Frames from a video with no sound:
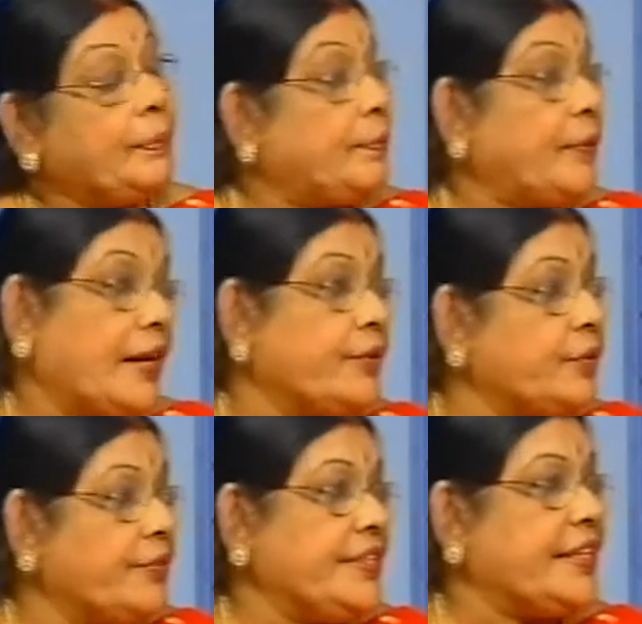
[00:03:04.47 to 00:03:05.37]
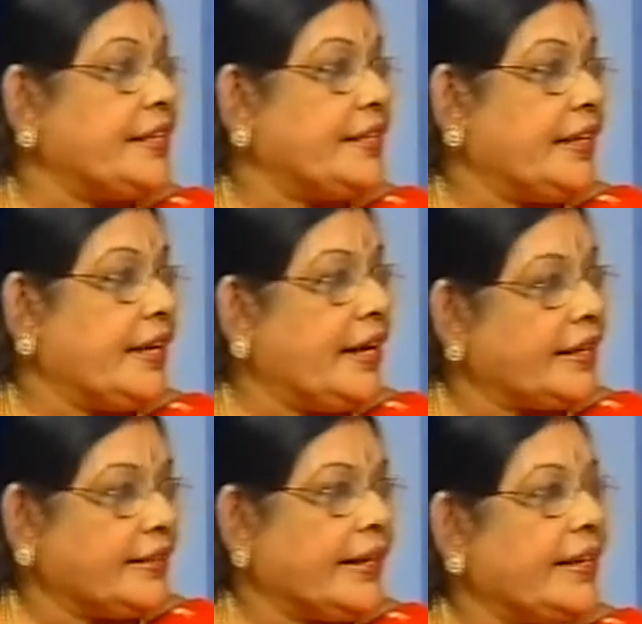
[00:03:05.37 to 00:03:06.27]
இப்படி பல குறவஞ்சிகள்
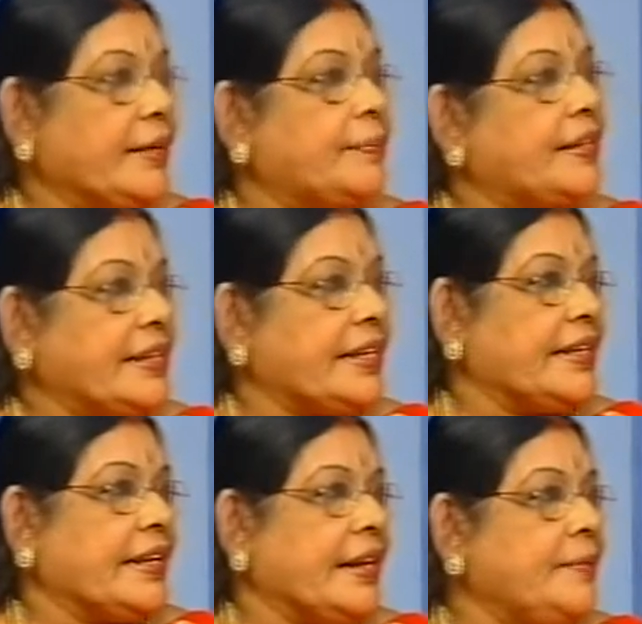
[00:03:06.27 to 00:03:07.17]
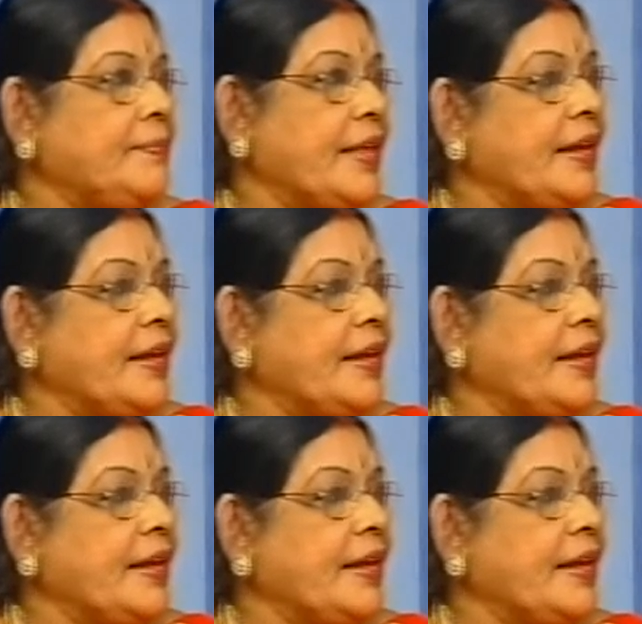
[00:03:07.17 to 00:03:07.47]
அங்கு நடிக்கப்பட்டிருக்கின்றன